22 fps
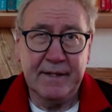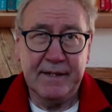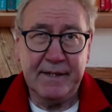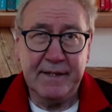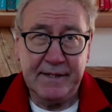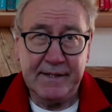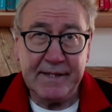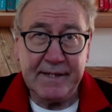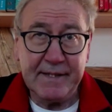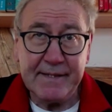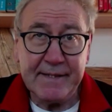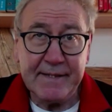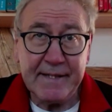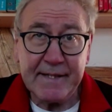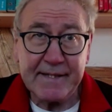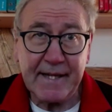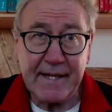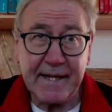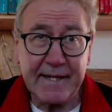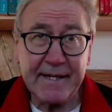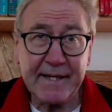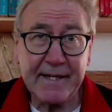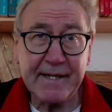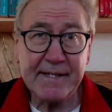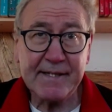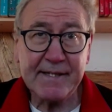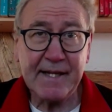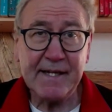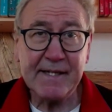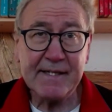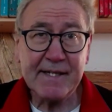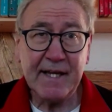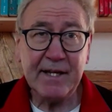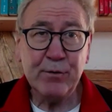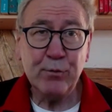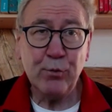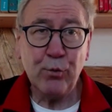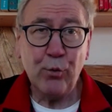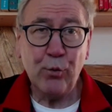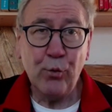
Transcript: Das ist nichts anderes als ein